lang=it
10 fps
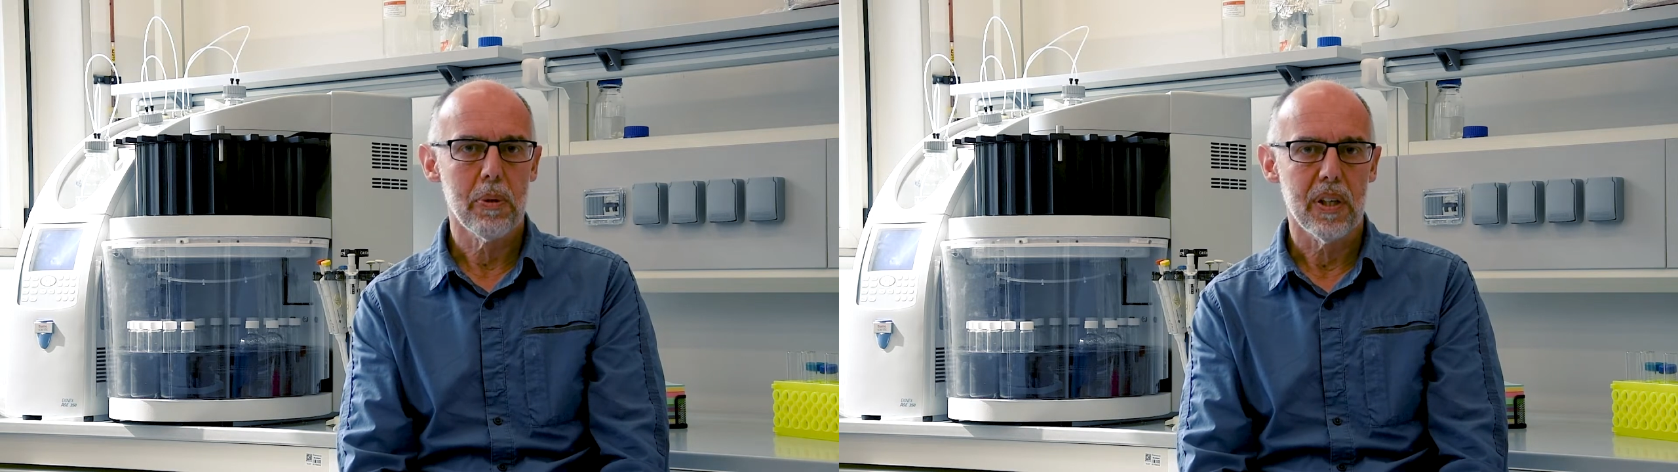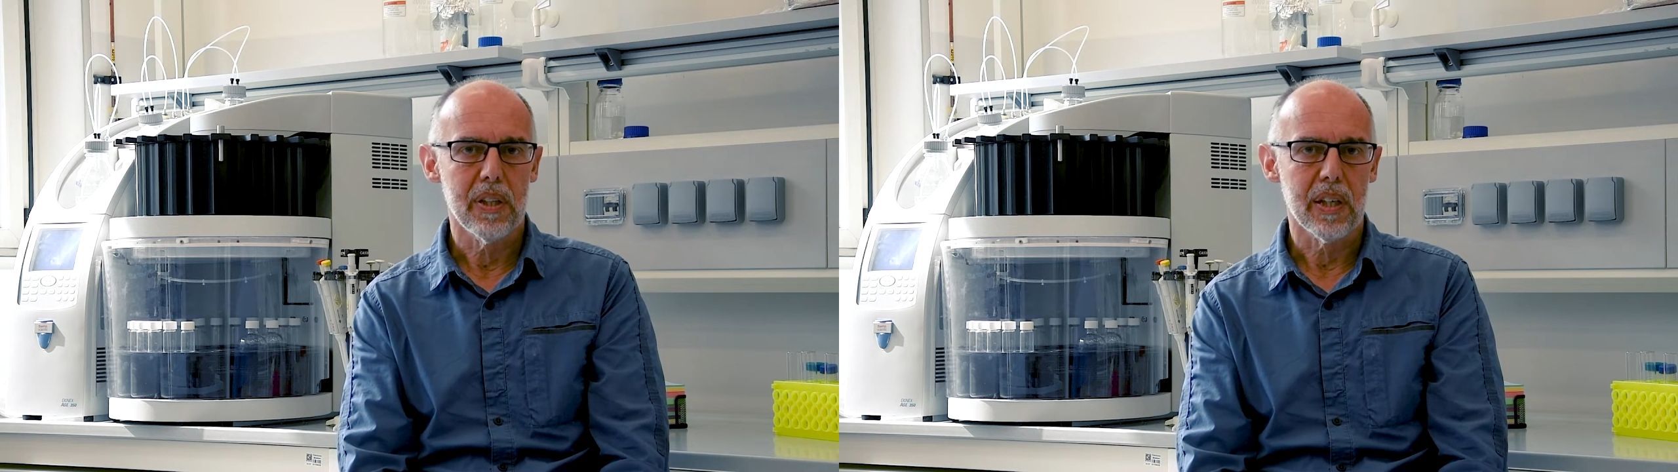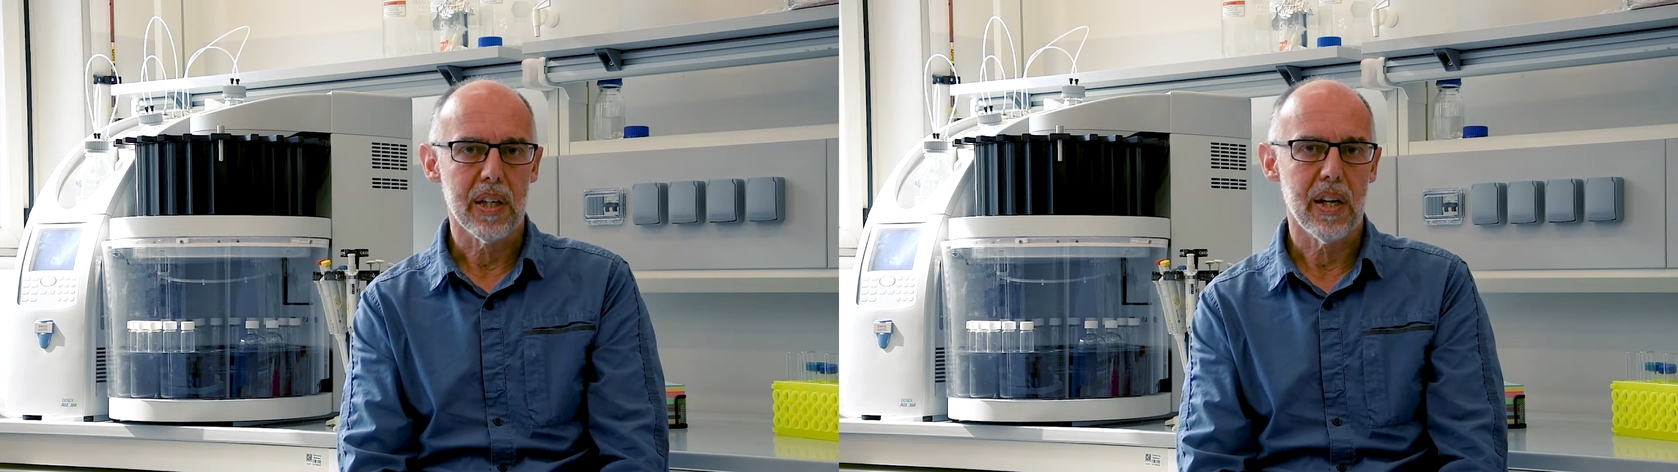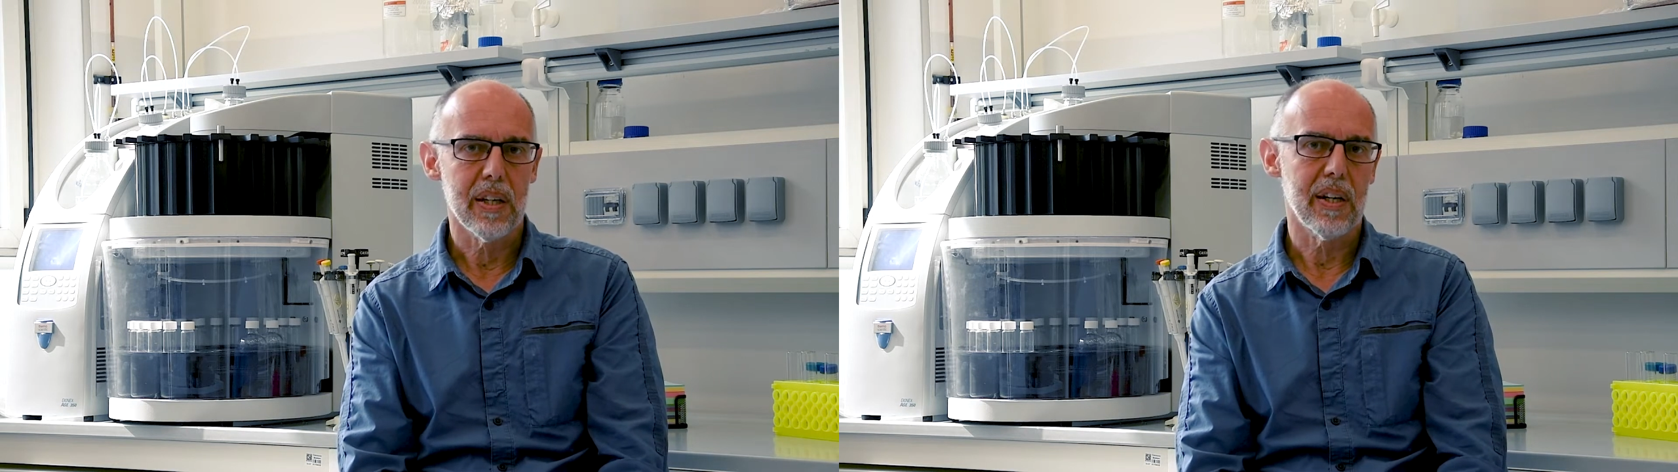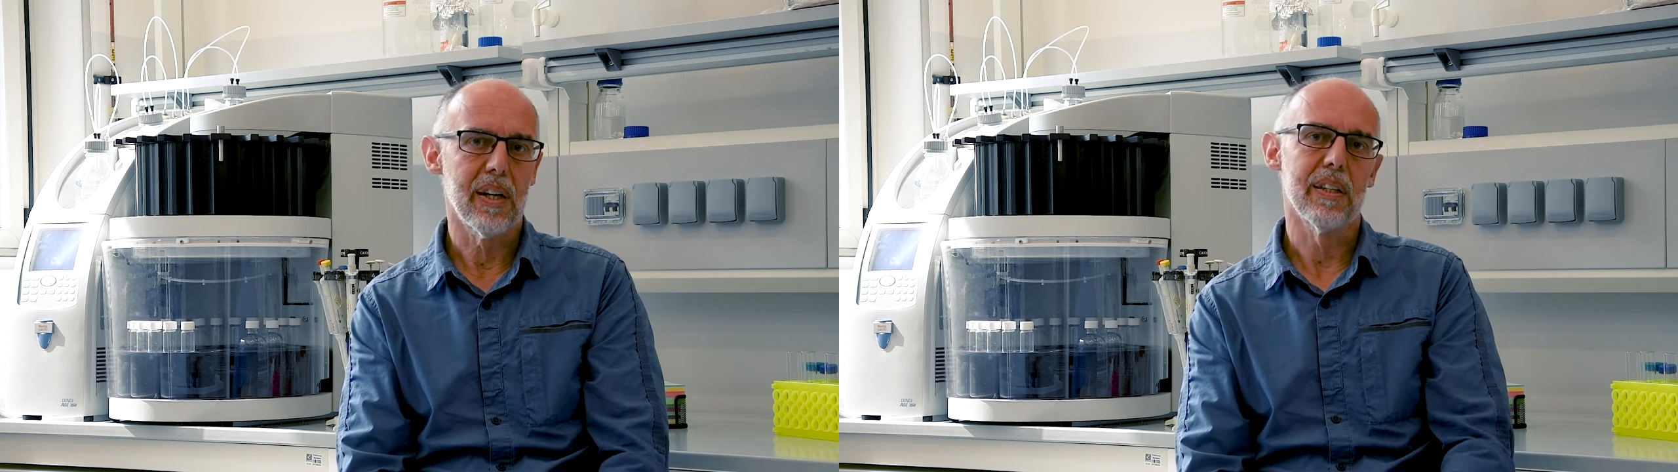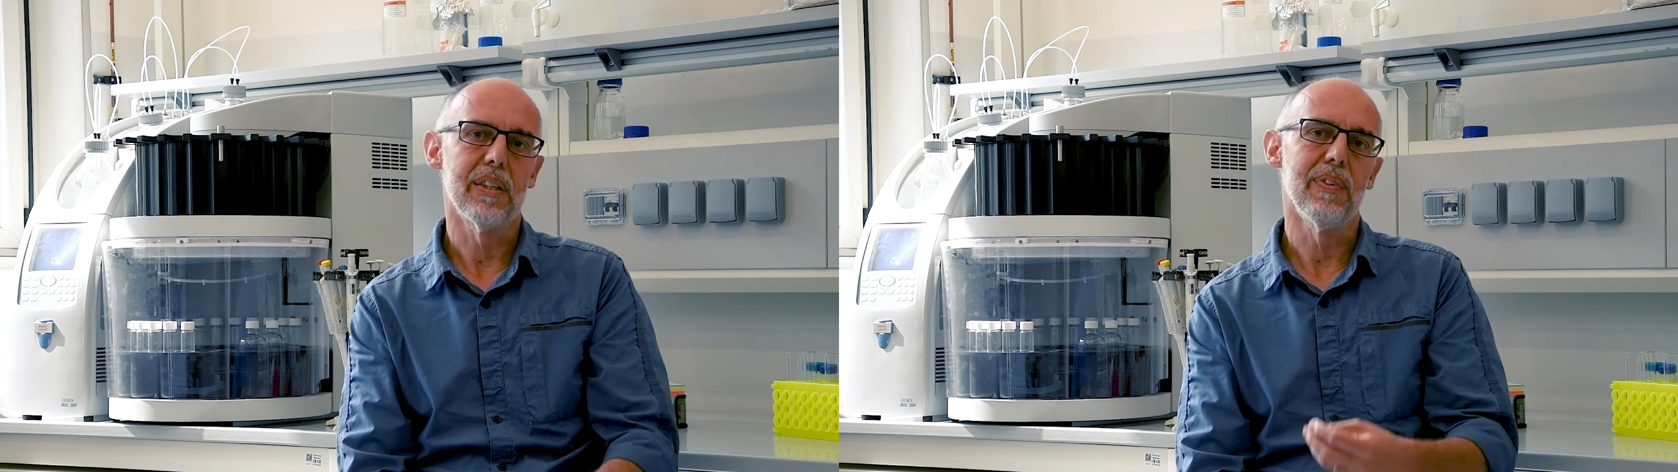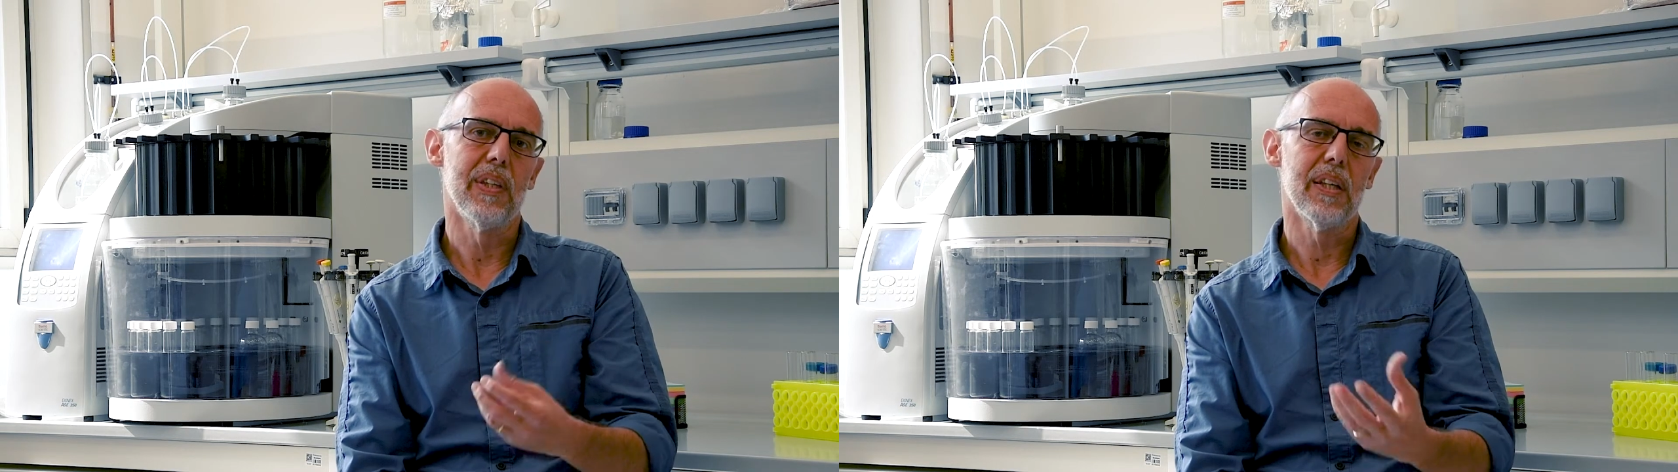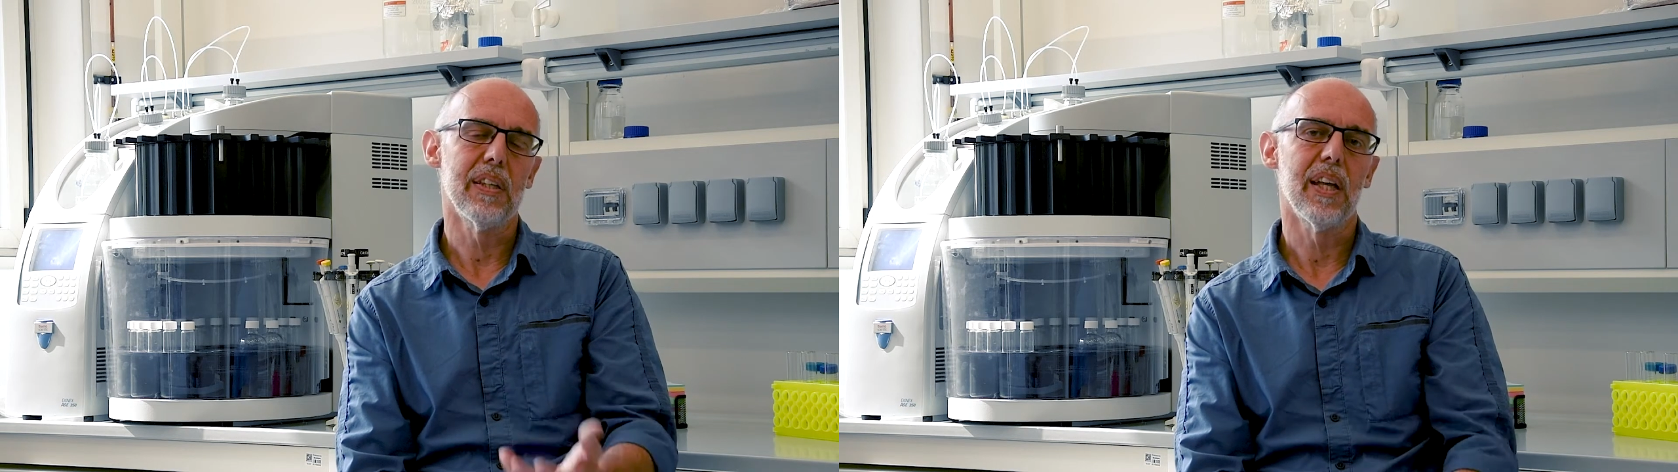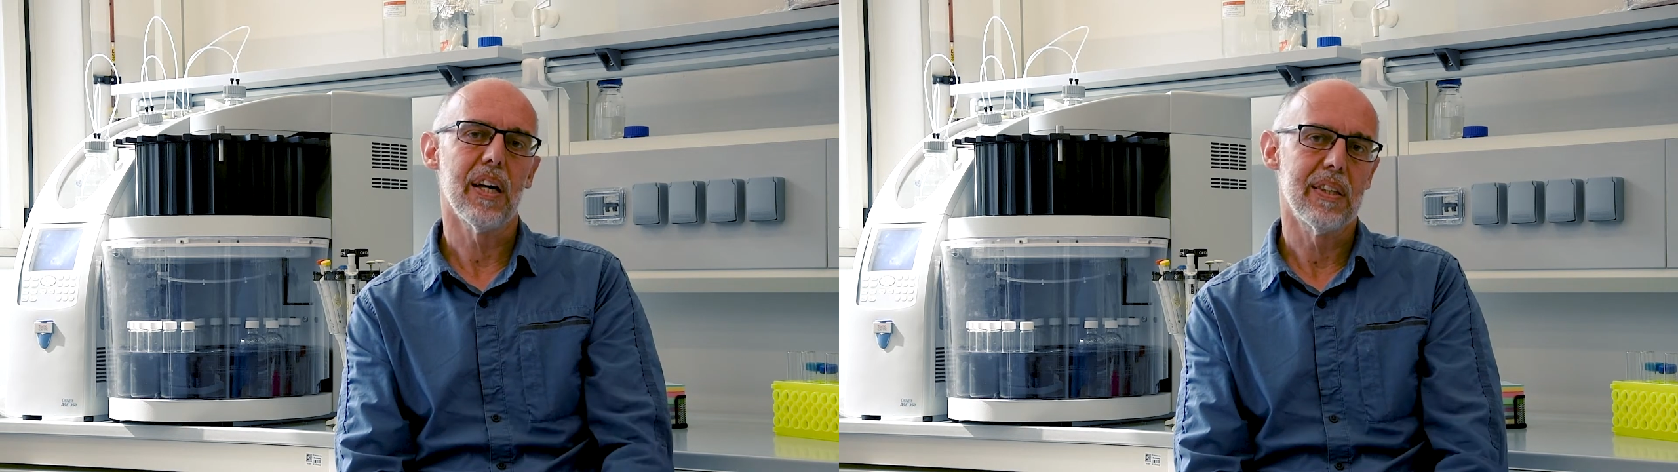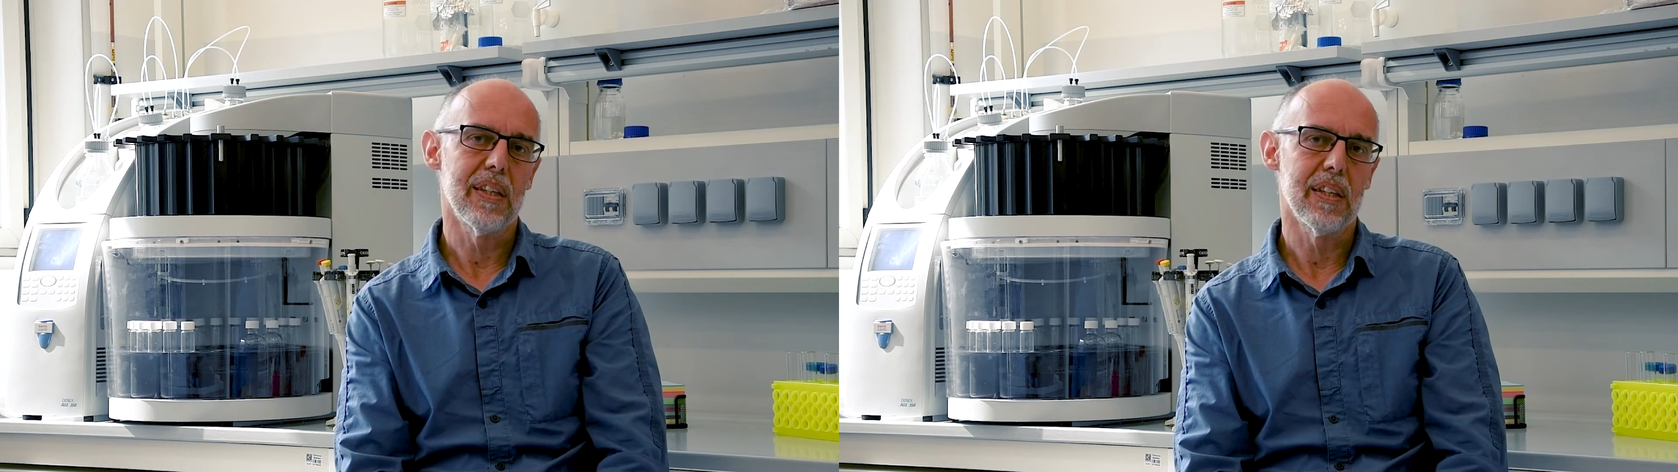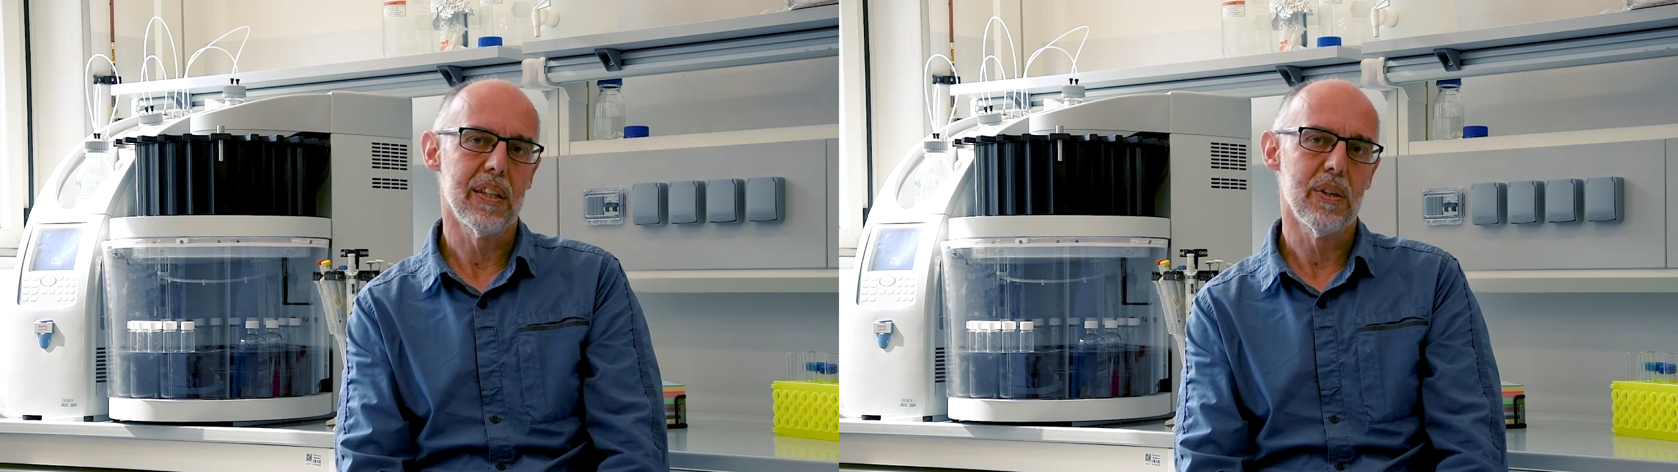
per integrare le attività didattiche